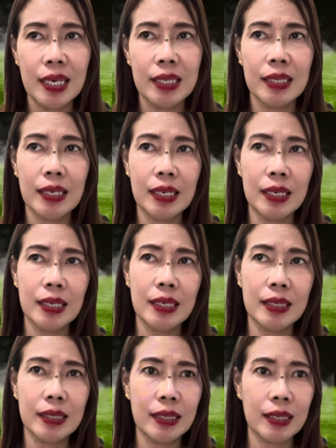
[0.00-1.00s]

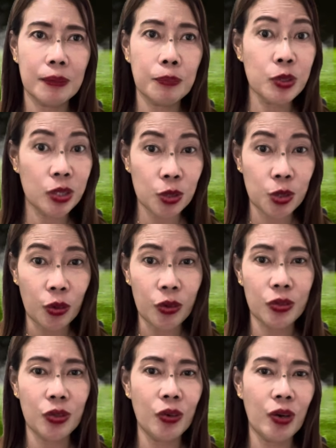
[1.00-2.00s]
ng uh,
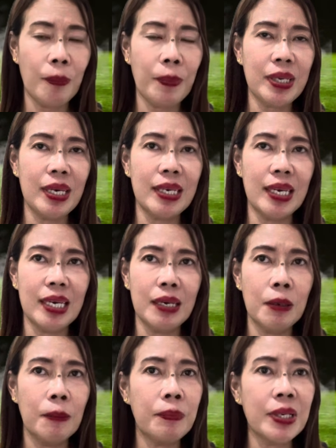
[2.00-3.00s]
posisyon, no? ang pagiging
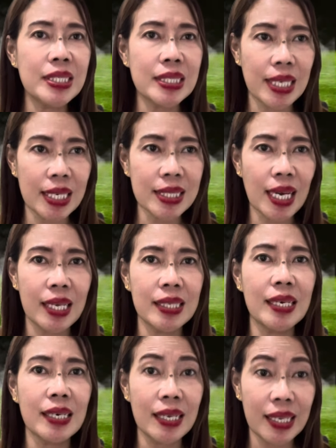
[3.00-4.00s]
prinsesa
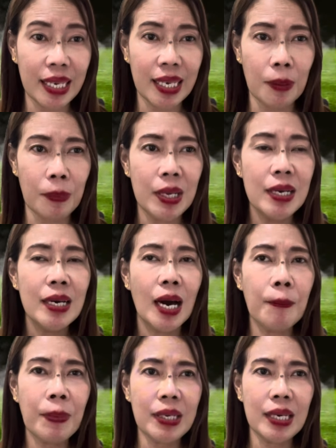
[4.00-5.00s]
ng kalingap, ang
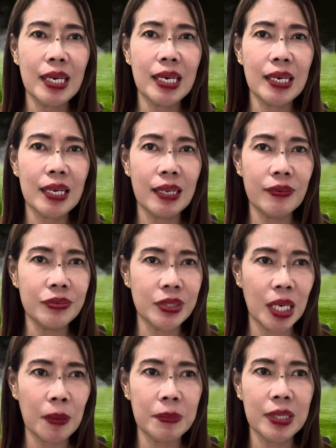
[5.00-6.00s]
pagiging ka-love
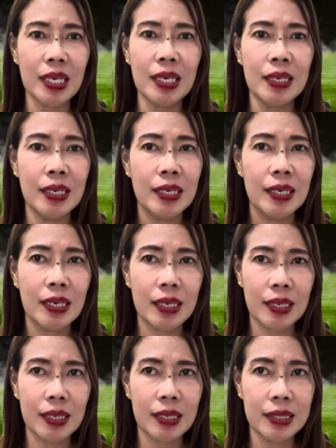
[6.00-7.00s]
team ni,
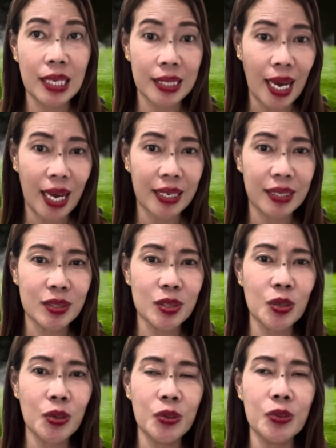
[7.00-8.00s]
uh, ni Dan.
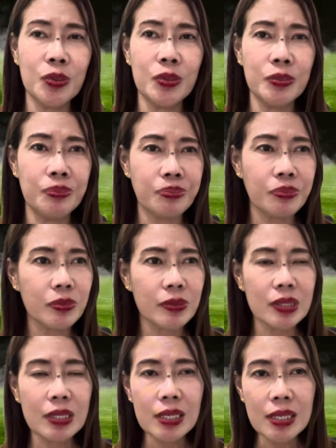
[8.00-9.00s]
So,
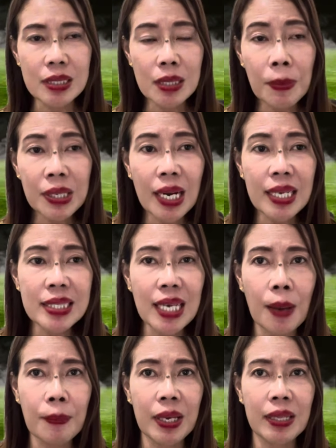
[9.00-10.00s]
sa madaling
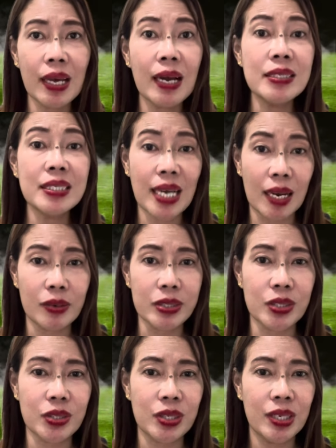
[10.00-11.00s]
sabi, they are
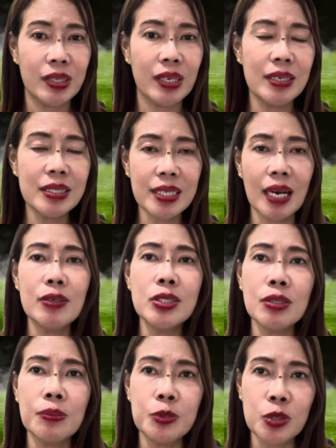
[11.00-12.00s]
jealous. They are jealous
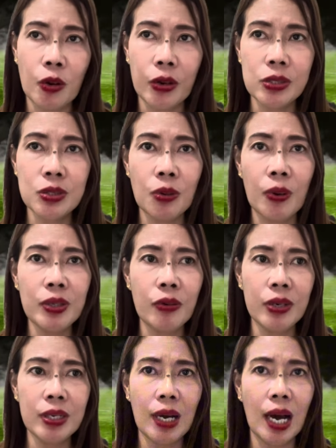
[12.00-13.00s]
of joy. So,
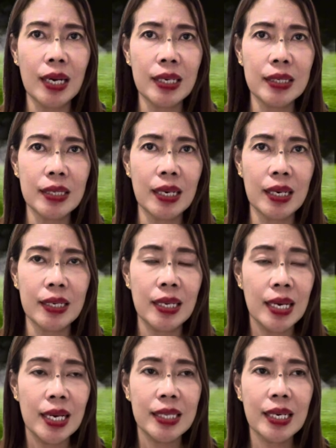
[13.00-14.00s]
ayun, ang uh,
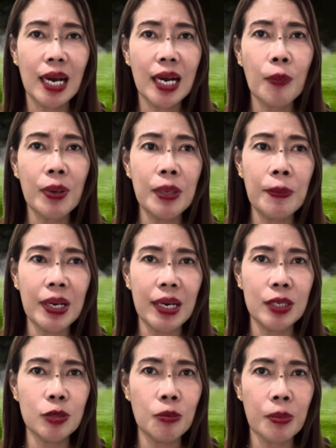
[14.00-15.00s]
nagagawa ng mga
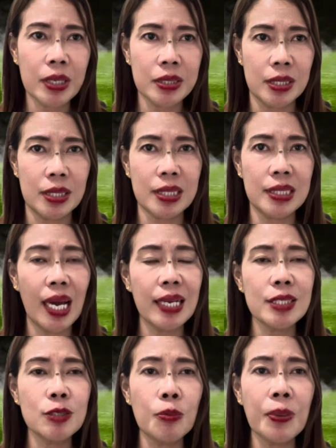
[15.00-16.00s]
ganitong buzzers, dahil
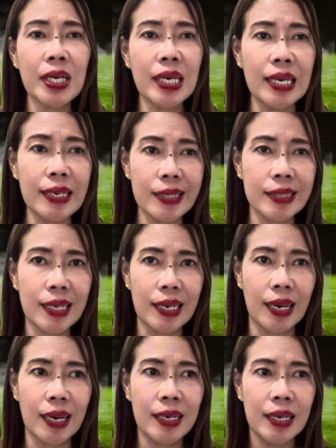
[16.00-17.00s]
sa sobrang inggit
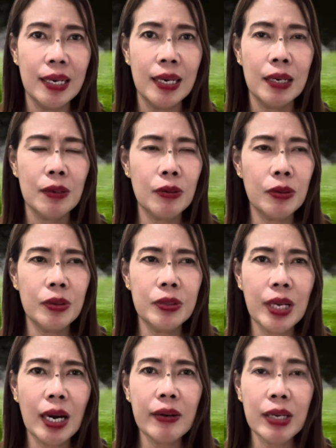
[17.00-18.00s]
nila, oh,
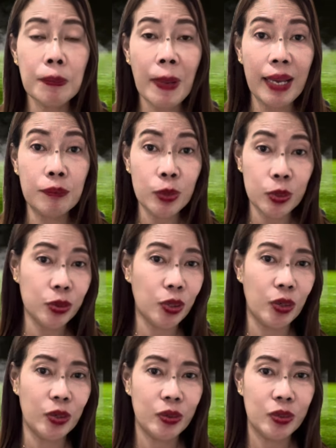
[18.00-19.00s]
they are in bad mood.
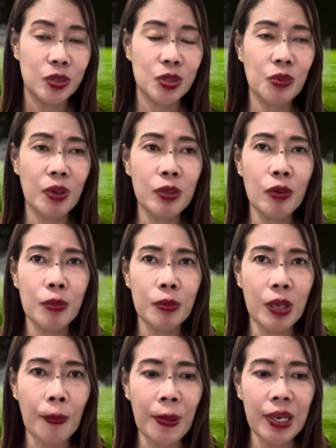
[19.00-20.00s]
So, ayun,
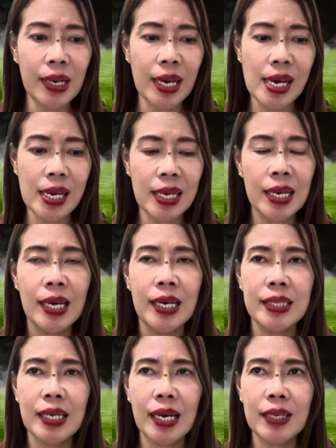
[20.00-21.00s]
kapag ka,
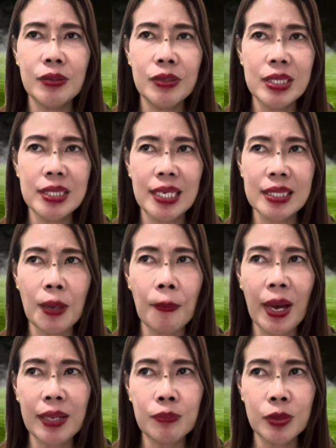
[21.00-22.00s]
naandun na sila sa
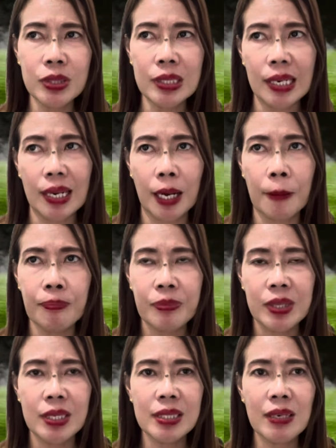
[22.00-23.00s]
bad mood nila,
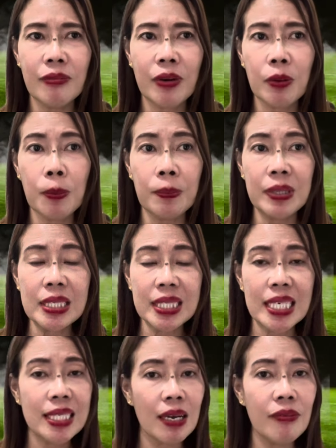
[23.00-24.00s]
this a very this
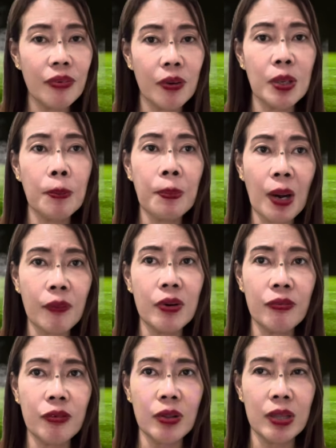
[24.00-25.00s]
is a very
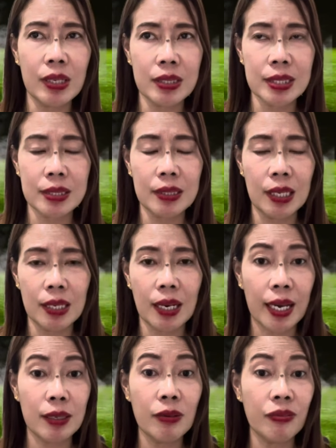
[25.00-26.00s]
powerful uh,
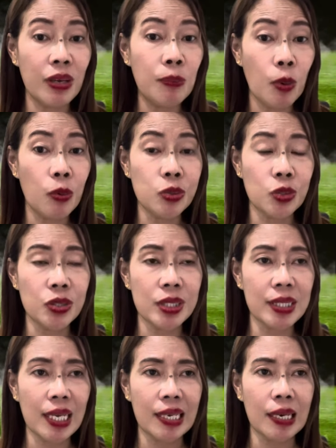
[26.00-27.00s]
kind of emotion so
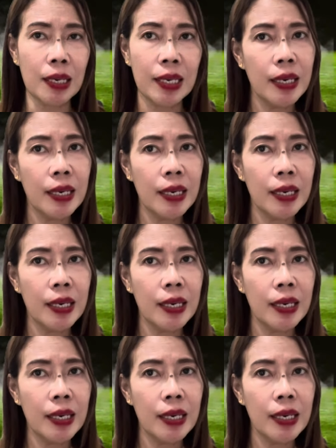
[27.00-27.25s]
talagang